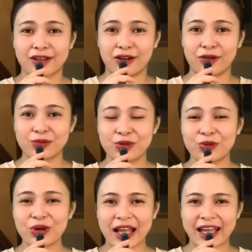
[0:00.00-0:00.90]
Còn ông
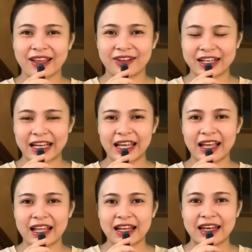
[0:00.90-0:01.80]
chú hai hồi này
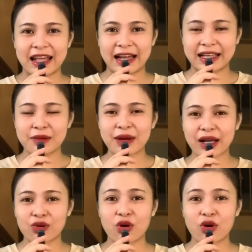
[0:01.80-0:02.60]
là cái mặt